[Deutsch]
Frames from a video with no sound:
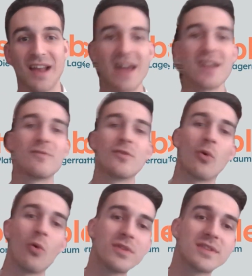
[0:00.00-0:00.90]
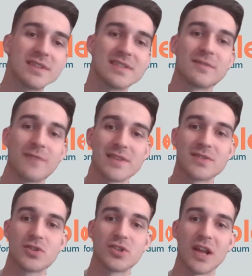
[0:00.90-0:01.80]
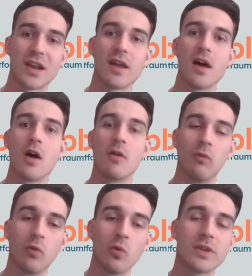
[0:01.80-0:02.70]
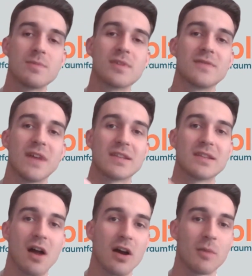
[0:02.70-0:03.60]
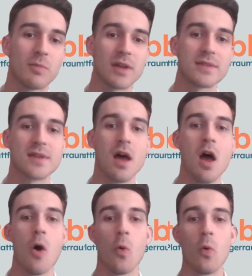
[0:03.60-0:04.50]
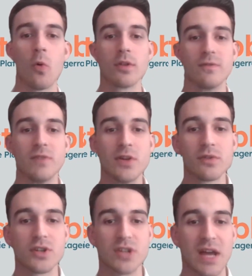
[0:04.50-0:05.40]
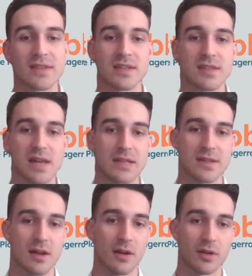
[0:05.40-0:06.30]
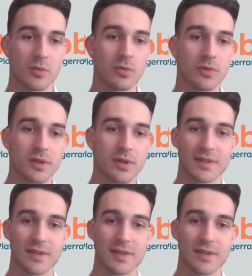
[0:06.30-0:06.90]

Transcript: Alleine für uns ist festzustellen, wo gibt es welchen Lagerplatz und wie unterscheiden sich die einzelnen Angebote.